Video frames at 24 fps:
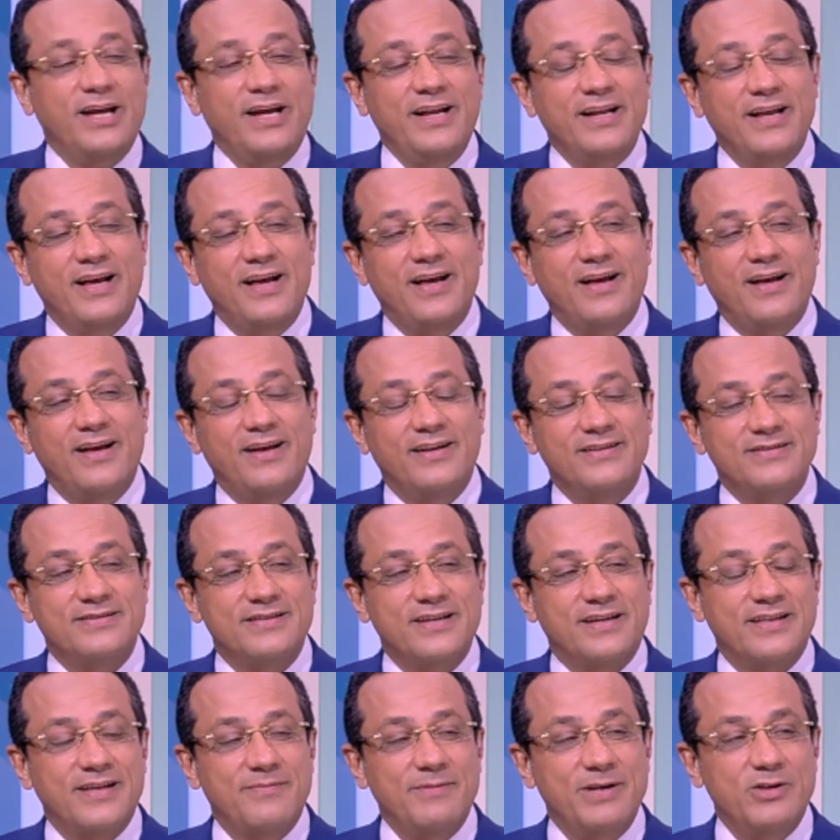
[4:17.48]
احنا
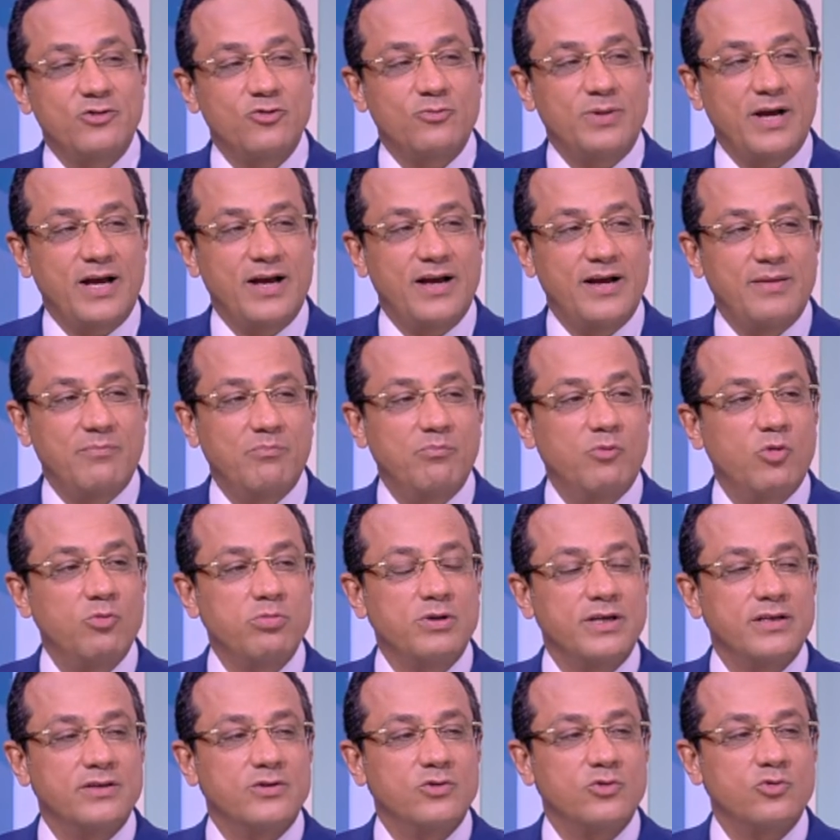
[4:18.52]
استخداماته بقى
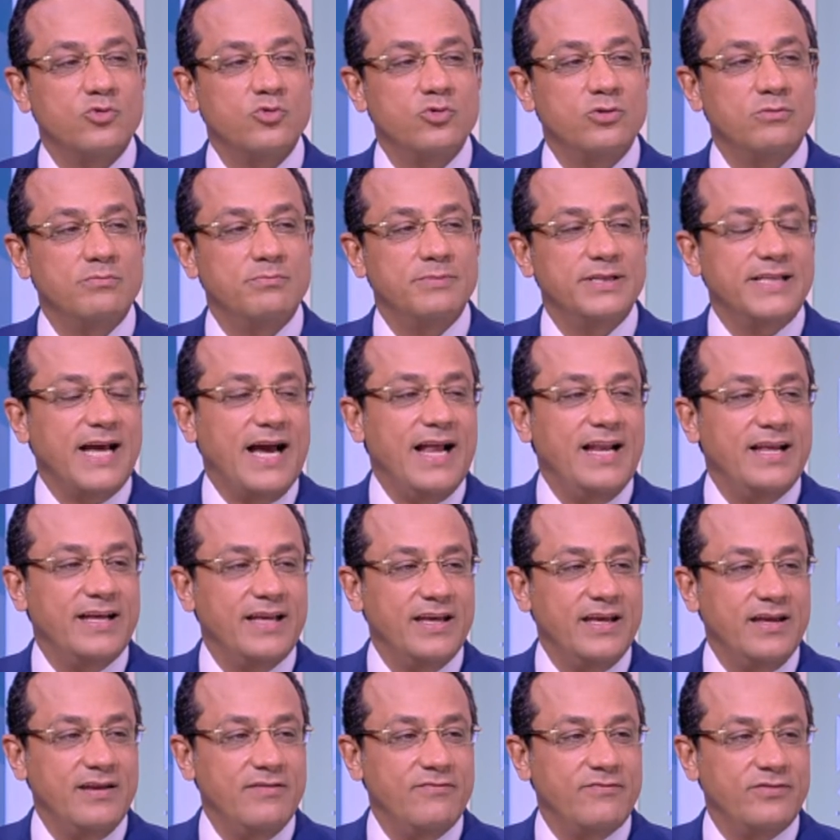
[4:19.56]
ممكن تكون بتعالج
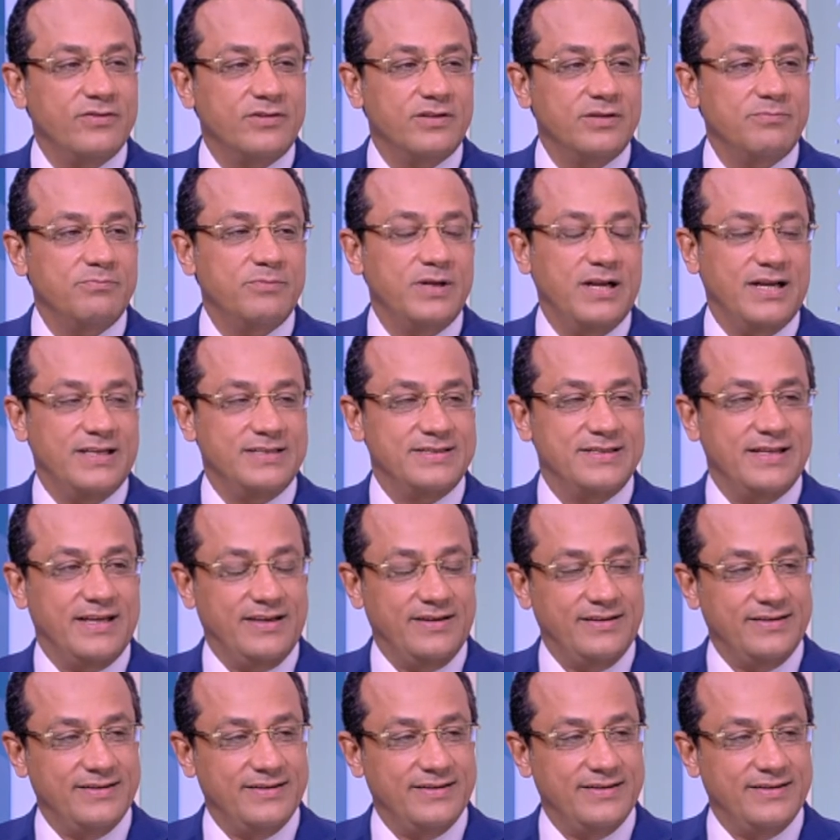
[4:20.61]
ايه في طب الاسنان